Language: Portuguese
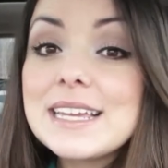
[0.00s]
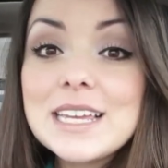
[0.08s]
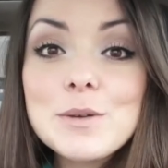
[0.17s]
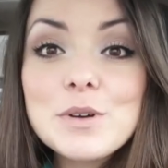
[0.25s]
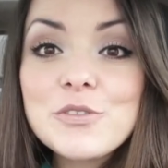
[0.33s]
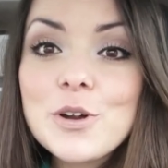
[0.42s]
E
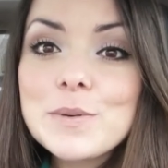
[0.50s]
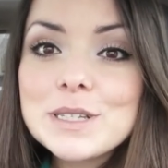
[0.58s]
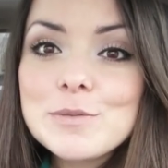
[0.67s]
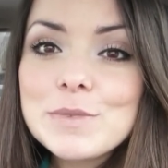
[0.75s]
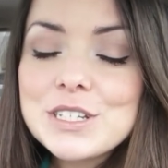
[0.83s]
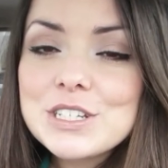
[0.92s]
é uma forma
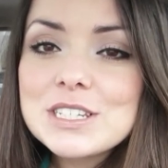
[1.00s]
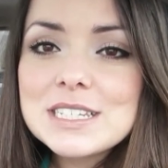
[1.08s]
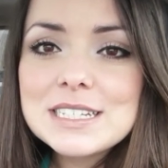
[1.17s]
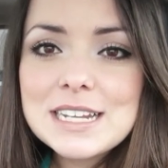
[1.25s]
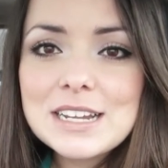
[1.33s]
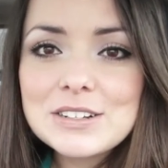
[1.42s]
também de
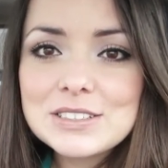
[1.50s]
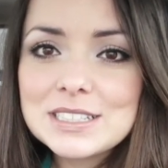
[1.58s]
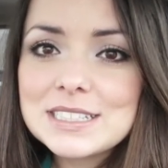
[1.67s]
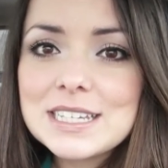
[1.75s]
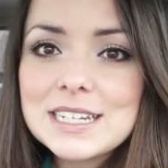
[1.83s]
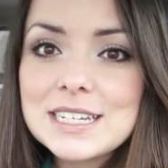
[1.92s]
ensinar
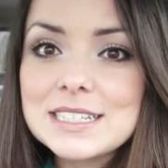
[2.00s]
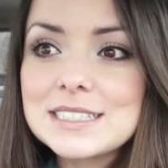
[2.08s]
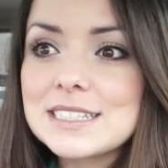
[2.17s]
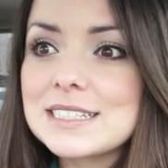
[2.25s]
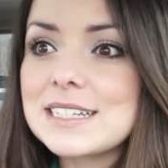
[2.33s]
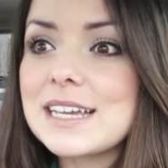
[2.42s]
nossas
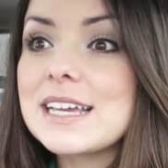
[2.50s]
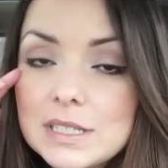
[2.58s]
crianças, né?